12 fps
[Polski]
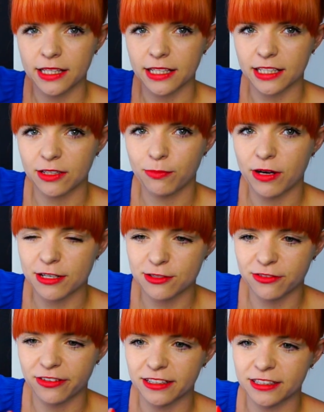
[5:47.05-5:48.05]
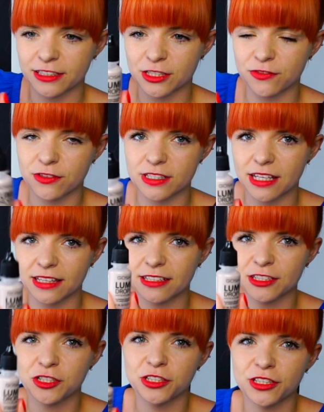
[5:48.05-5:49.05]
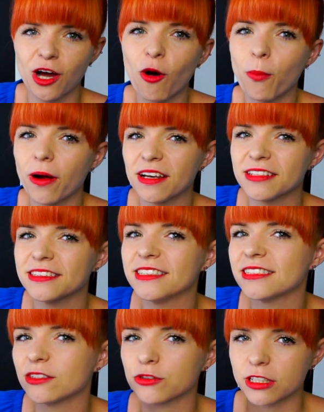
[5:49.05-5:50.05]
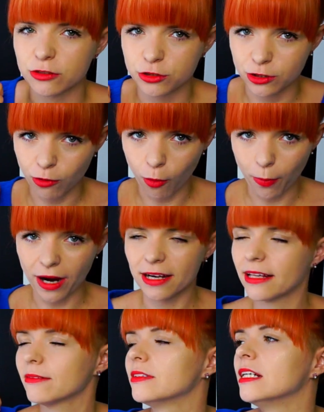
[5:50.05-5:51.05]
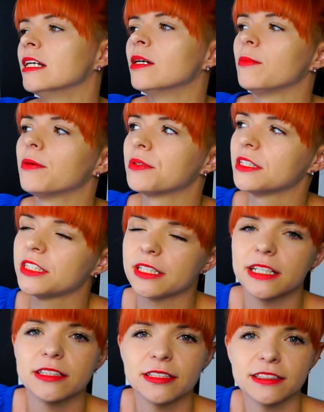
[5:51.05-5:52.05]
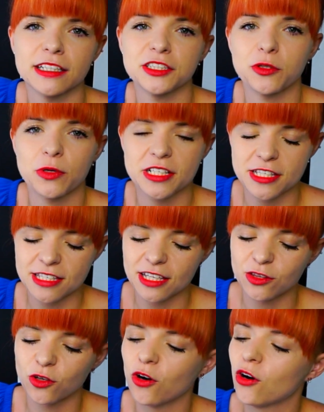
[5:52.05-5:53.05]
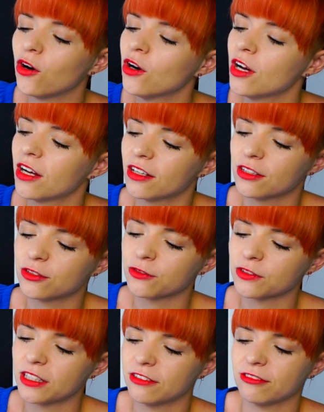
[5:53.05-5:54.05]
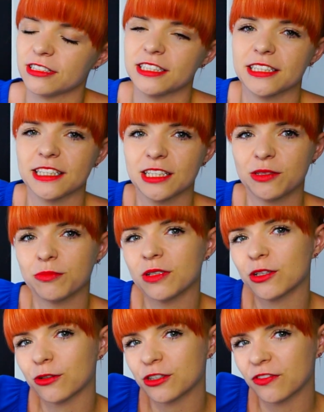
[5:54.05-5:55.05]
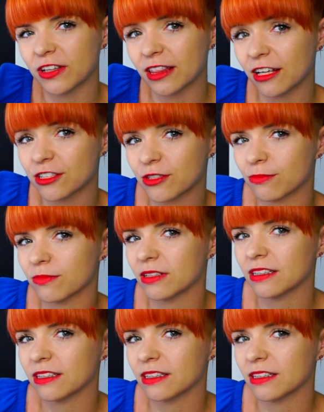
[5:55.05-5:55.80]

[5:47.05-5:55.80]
Taki bardzo fajny, też wiosenny, czyli na opaleniznę już jak się opalę, mam nadzieję, na działeczce, to, e, to wtedy właśnie takim rozświetlaczem